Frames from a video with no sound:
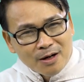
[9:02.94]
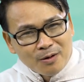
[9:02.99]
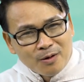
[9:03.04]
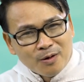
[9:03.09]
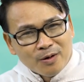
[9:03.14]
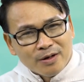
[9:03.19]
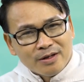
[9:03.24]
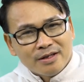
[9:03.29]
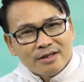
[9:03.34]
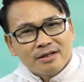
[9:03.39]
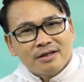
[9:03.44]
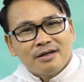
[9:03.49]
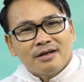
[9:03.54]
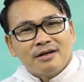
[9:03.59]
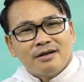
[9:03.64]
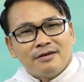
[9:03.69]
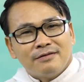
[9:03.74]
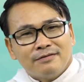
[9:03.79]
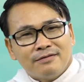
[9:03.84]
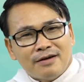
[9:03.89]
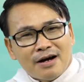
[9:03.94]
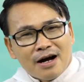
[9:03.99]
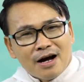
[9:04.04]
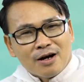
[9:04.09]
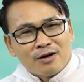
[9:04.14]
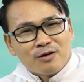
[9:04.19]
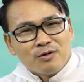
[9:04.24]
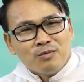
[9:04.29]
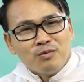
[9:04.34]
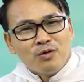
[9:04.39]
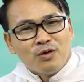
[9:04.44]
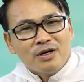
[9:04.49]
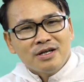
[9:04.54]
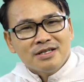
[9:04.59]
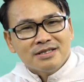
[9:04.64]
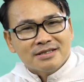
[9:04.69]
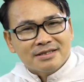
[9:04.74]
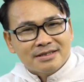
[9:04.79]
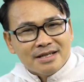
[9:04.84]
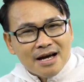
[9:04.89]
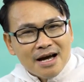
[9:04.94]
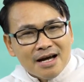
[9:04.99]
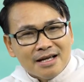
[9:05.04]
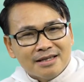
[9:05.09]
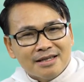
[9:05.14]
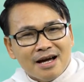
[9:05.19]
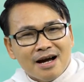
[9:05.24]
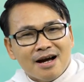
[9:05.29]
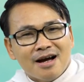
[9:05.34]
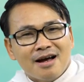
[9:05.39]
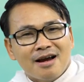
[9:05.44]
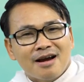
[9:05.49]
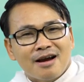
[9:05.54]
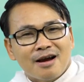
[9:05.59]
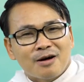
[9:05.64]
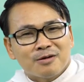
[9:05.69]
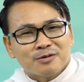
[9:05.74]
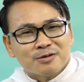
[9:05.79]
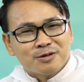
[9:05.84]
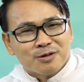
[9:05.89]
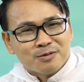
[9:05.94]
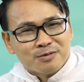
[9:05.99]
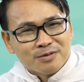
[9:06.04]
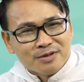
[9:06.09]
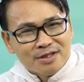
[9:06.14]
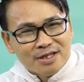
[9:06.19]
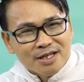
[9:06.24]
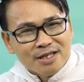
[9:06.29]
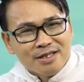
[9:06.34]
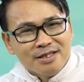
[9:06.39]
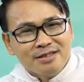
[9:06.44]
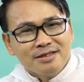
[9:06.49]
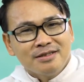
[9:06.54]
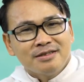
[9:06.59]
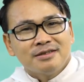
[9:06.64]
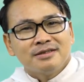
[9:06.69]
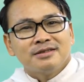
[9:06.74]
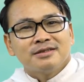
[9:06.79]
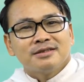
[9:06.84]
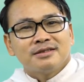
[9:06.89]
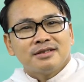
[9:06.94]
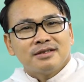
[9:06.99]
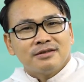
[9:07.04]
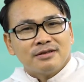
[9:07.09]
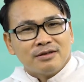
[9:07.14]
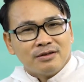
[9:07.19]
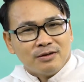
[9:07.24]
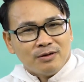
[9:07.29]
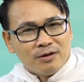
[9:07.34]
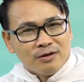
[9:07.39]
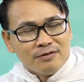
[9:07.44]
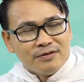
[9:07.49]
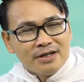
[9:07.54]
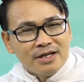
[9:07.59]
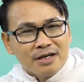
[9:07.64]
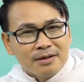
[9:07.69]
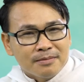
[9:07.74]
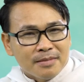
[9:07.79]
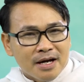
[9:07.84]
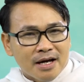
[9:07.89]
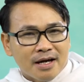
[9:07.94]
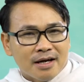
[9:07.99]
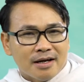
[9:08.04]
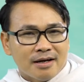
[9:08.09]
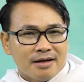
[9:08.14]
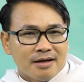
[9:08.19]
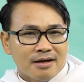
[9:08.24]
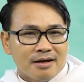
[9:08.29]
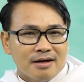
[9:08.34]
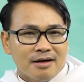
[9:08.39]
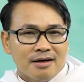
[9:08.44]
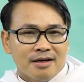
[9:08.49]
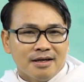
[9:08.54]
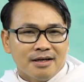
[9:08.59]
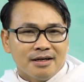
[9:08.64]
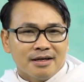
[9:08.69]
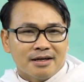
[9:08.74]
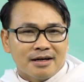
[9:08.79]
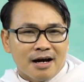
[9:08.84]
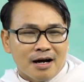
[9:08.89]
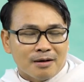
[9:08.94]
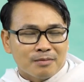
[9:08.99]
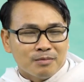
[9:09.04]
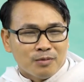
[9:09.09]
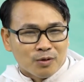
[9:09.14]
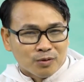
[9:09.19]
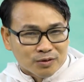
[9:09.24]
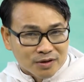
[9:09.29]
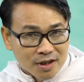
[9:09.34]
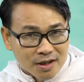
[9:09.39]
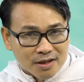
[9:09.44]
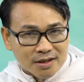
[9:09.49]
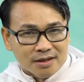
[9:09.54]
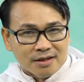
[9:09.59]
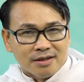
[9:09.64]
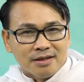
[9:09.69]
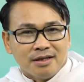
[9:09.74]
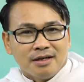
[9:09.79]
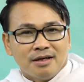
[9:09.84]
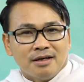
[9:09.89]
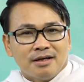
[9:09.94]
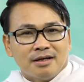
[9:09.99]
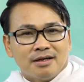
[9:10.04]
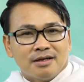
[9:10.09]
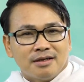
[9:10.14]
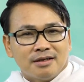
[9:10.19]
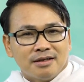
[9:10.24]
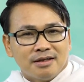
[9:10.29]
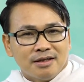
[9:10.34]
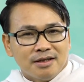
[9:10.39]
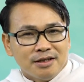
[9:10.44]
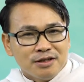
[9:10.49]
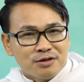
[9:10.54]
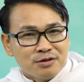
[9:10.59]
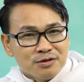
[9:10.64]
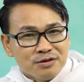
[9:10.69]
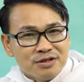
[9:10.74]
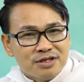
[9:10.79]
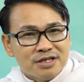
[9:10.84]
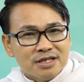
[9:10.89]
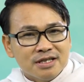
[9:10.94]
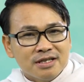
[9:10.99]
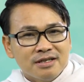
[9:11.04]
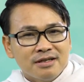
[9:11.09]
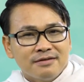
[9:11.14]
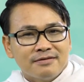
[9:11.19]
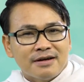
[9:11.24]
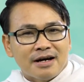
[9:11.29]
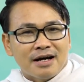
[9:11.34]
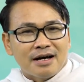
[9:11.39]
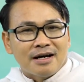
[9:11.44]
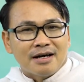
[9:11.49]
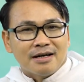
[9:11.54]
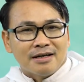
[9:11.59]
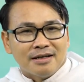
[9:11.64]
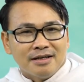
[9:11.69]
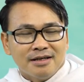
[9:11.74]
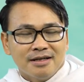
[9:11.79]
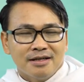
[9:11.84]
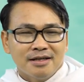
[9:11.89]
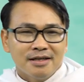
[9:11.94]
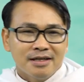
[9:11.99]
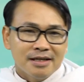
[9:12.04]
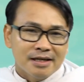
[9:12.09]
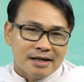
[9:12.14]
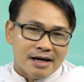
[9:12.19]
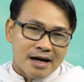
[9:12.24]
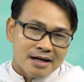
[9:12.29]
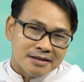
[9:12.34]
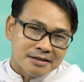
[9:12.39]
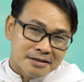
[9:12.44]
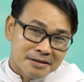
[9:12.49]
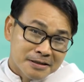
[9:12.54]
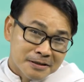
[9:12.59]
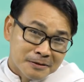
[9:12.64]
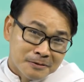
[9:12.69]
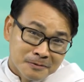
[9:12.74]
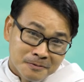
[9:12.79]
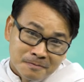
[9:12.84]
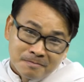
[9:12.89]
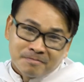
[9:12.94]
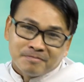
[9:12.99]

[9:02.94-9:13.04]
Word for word: giáo hội và cũng muốn gia tăng lòng sùng kính đối với Đức Mẹ nơi các mục tử, nơi tu sĩ và nơi các tín hữu